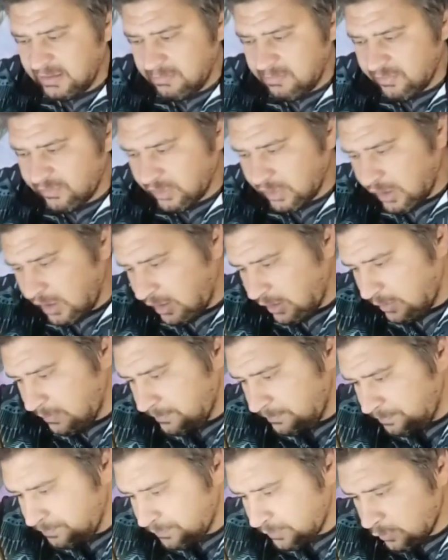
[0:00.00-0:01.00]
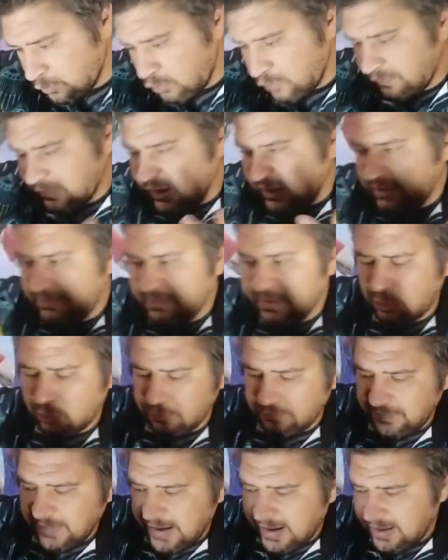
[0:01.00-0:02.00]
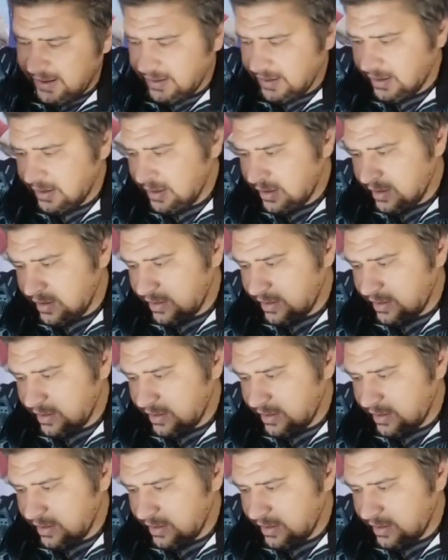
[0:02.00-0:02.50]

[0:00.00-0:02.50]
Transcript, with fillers: جدا بصراحه وفلاديمير كوفال